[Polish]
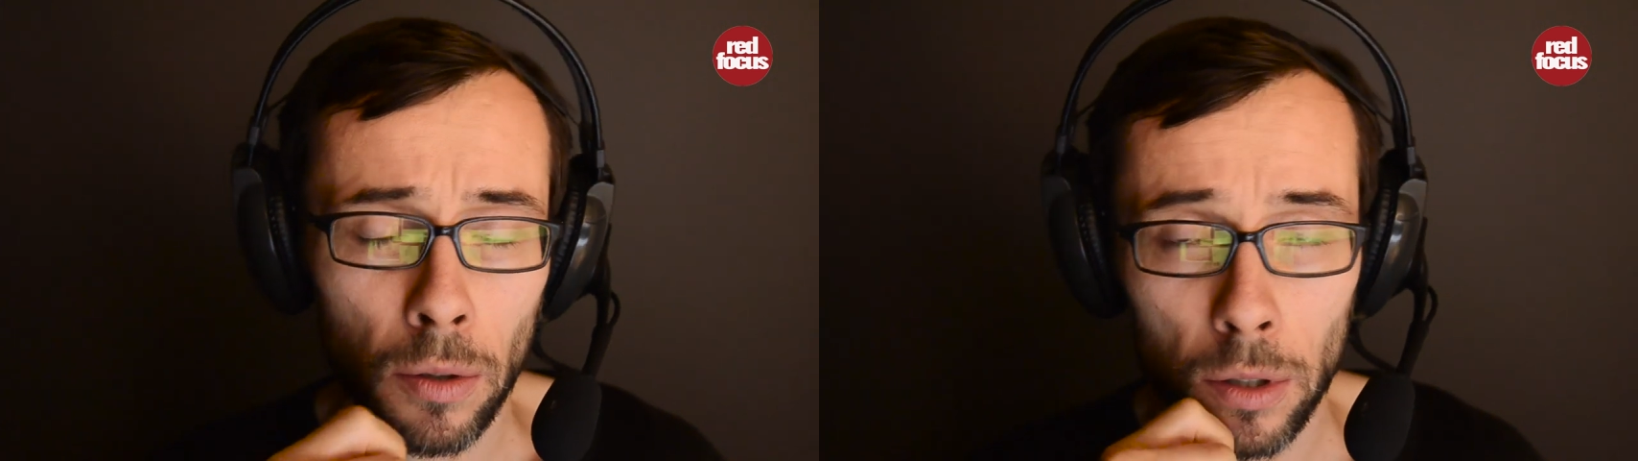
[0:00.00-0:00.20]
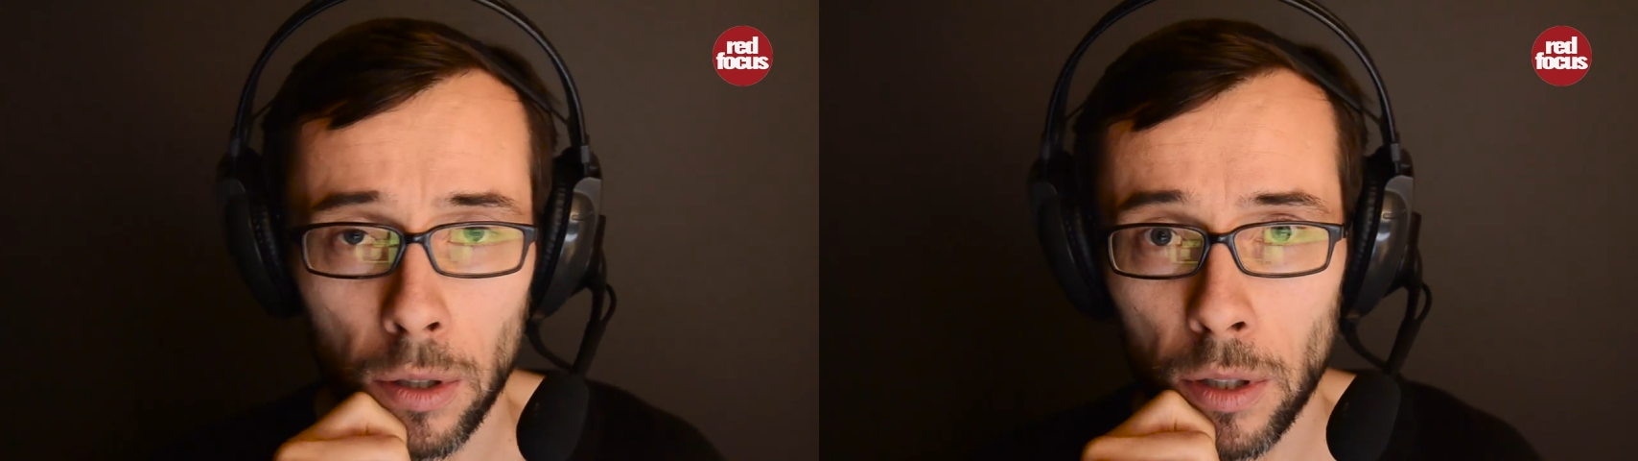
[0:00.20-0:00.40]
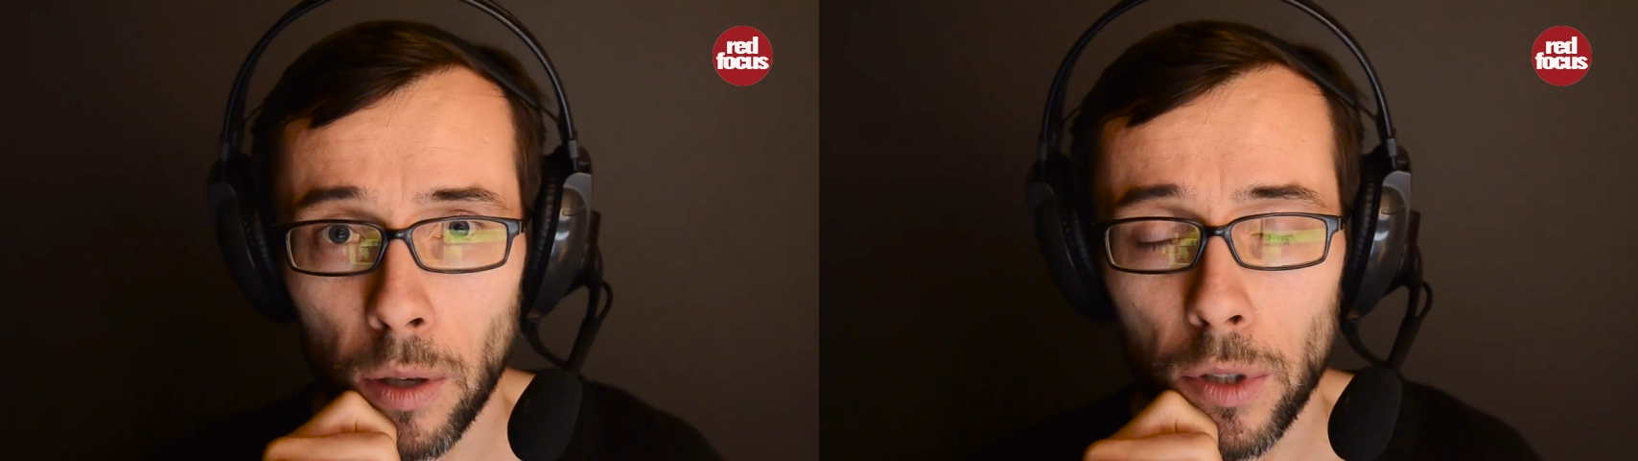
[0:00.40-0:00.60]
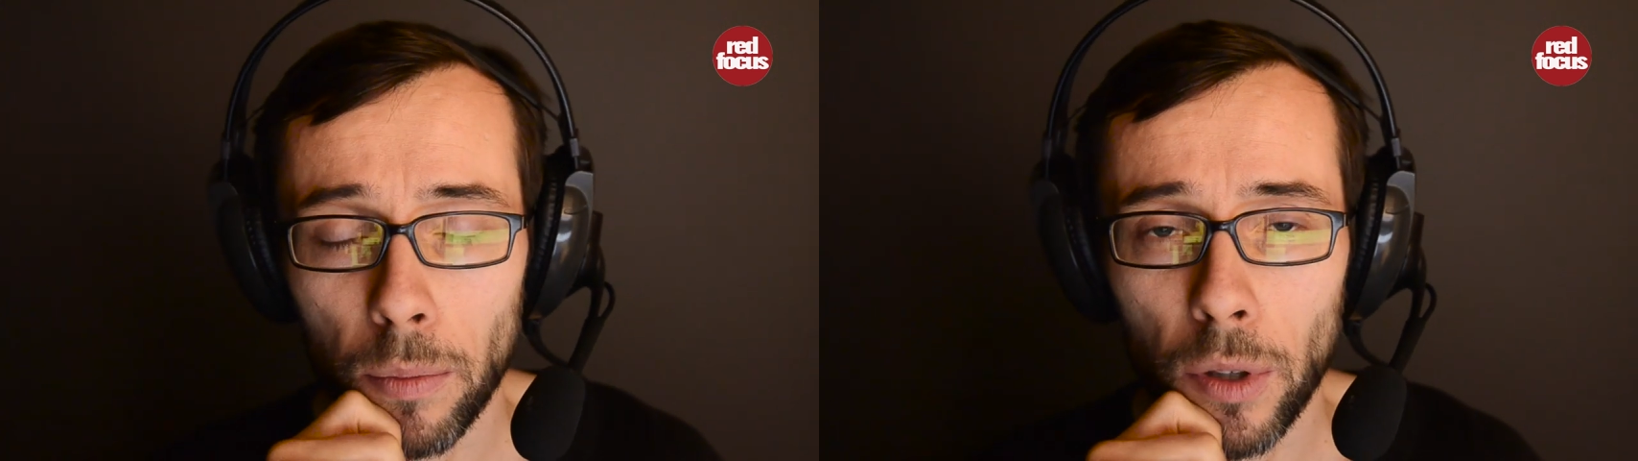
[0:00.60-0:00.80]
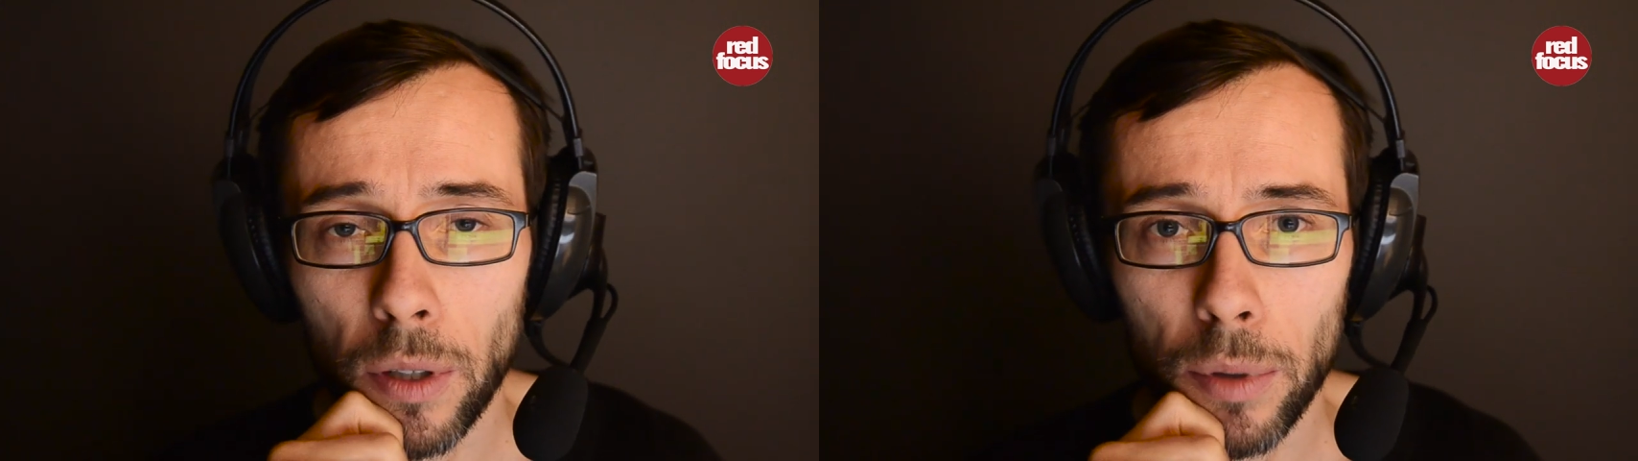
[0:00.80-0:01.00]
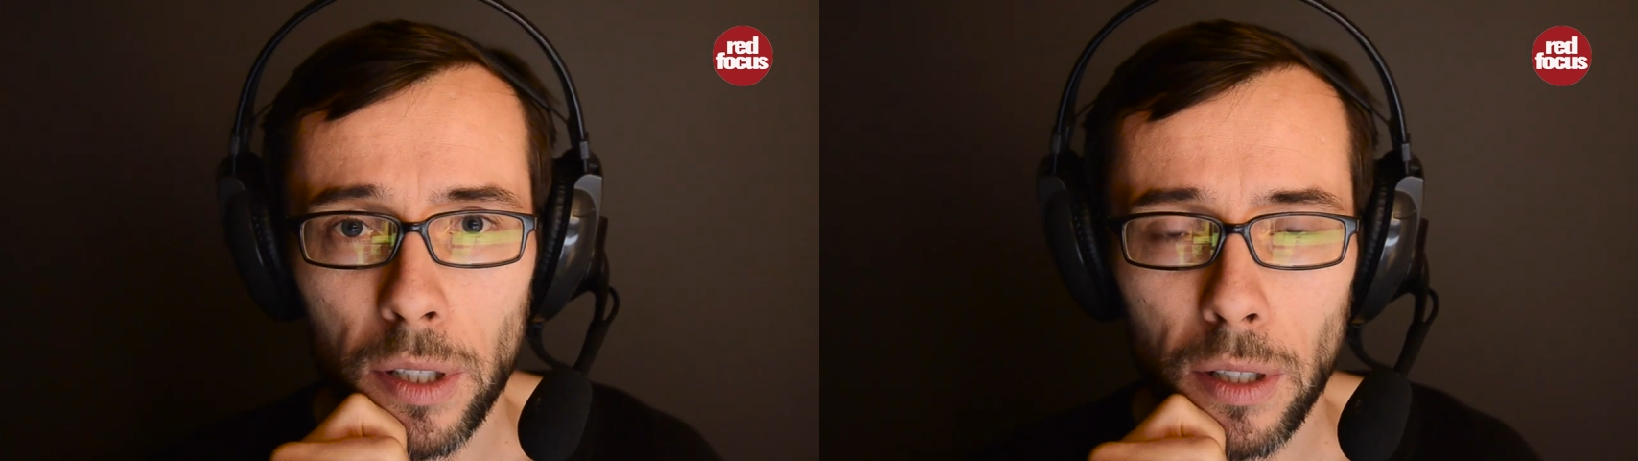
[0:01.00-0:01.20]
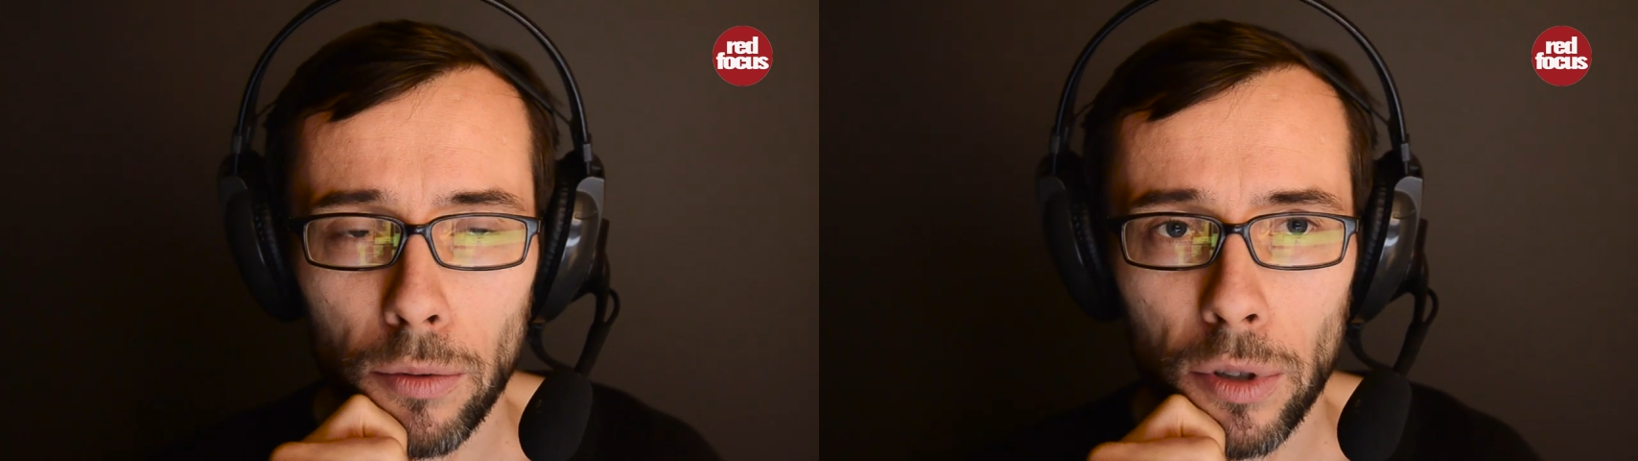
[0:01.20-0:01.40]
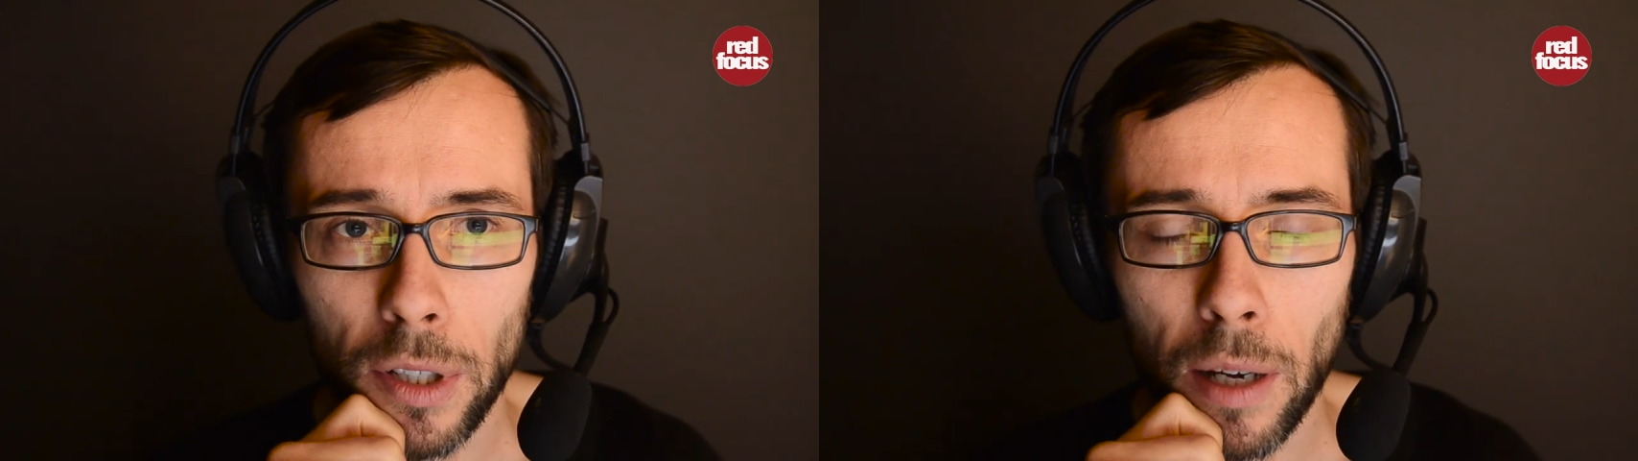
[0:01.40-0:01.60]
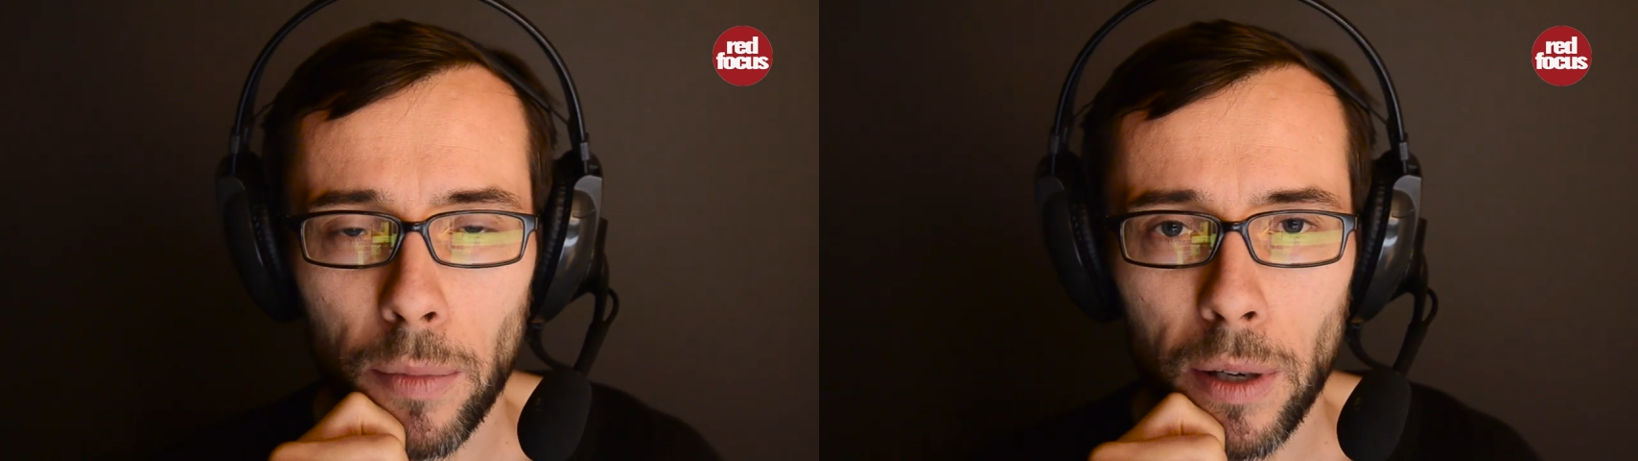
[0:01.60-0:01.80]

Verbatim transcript: został zrobiony przez Naturszczyka,